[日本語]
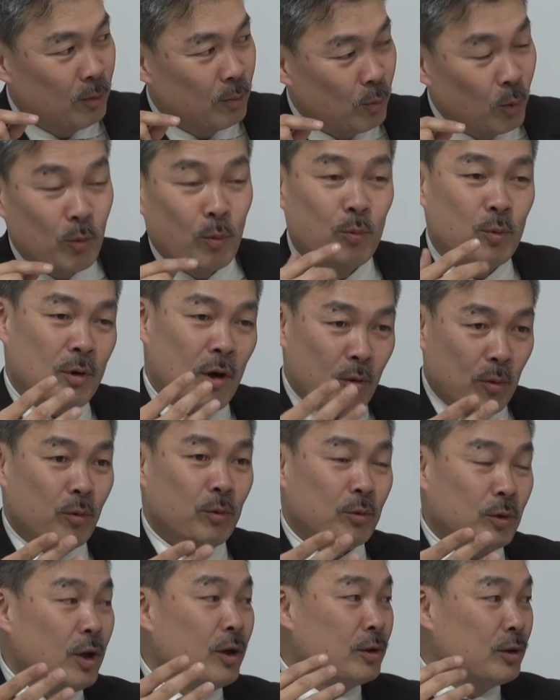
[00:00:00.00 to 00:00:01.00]
もう過去
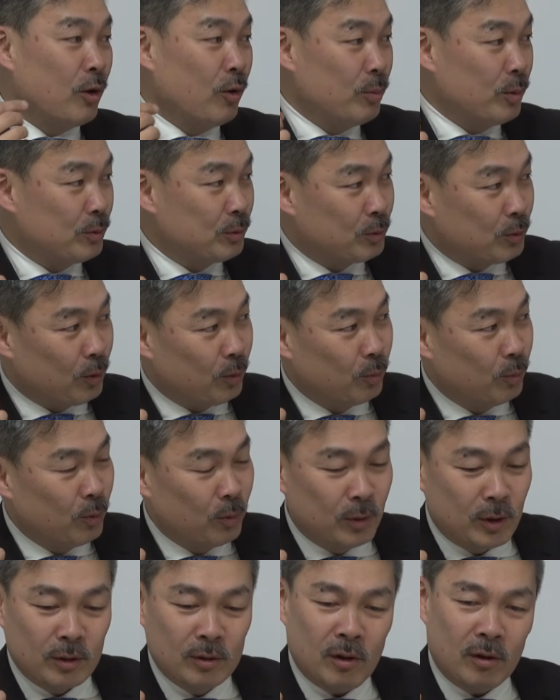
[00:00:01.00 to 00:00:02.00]
のデータを見ると、
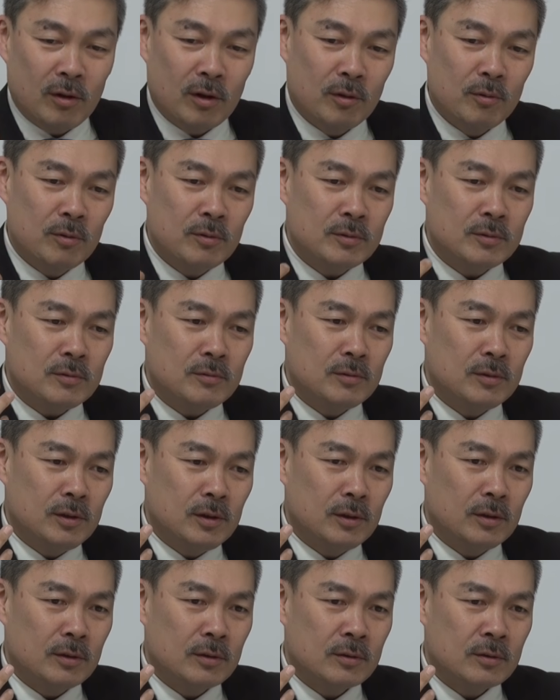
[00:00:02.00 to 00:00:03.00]
もうね、だから要する
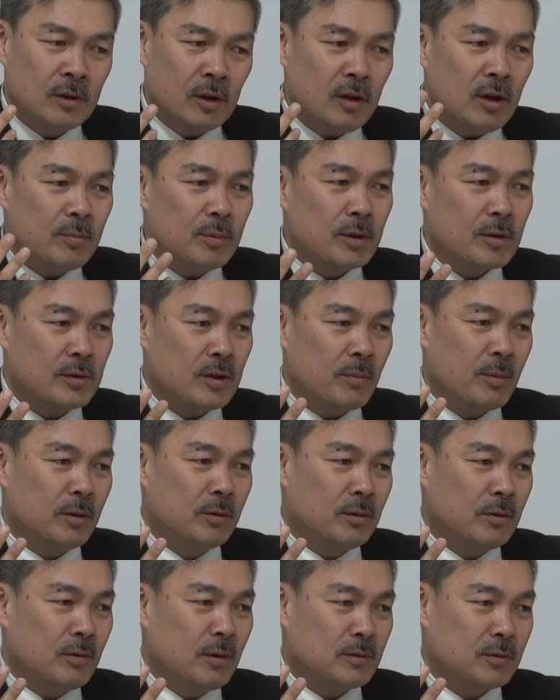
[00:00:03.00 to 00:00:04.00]
に、テレビで
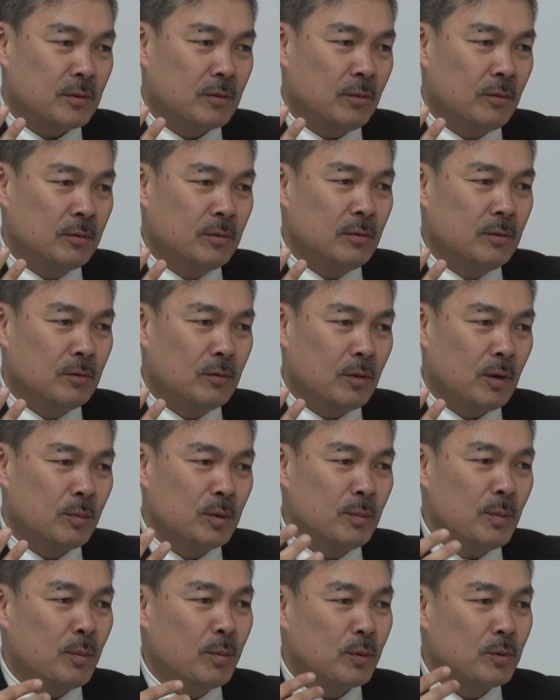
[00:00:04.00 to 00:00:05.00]
喋ってるやつのほとんどは、
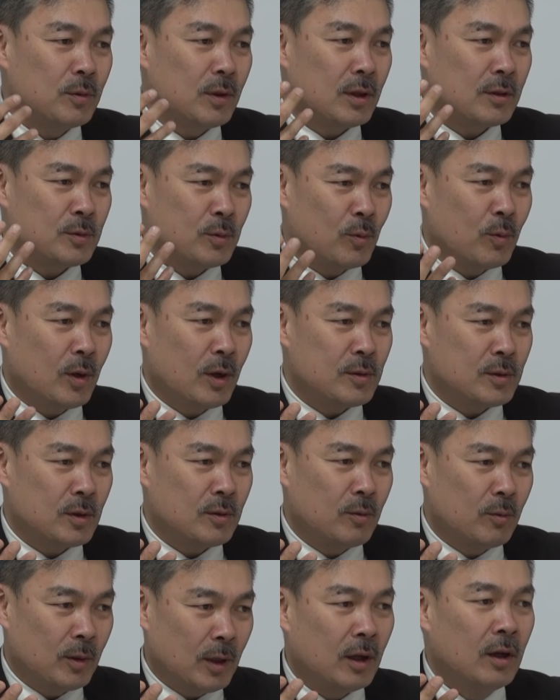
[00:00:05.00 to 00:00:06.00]
今僕が紹介して
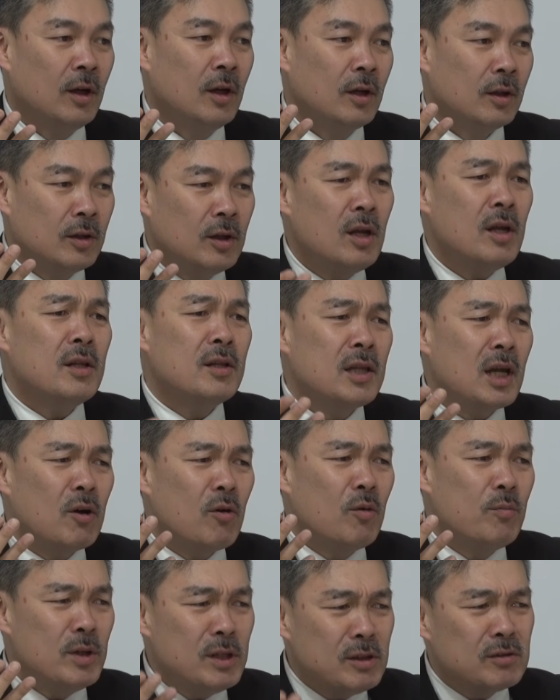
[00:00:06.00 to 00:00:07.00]
るような、
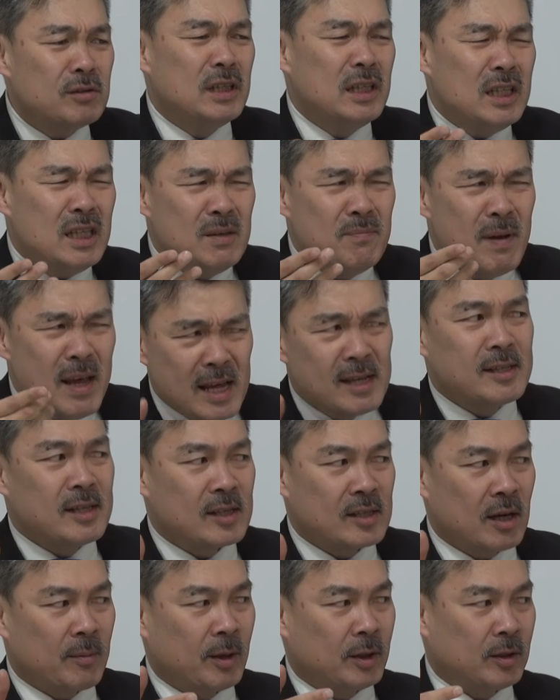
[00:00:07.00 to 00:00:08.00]
データを見ずにイメージで
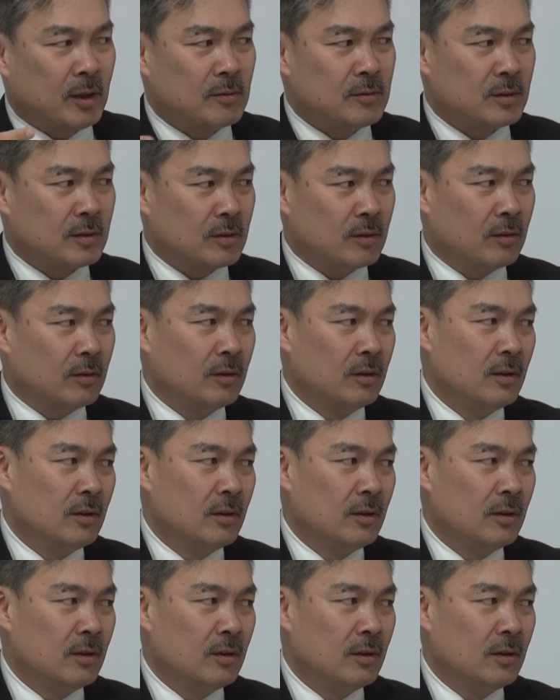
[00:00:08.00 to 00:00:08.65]
喋ってるんですよ。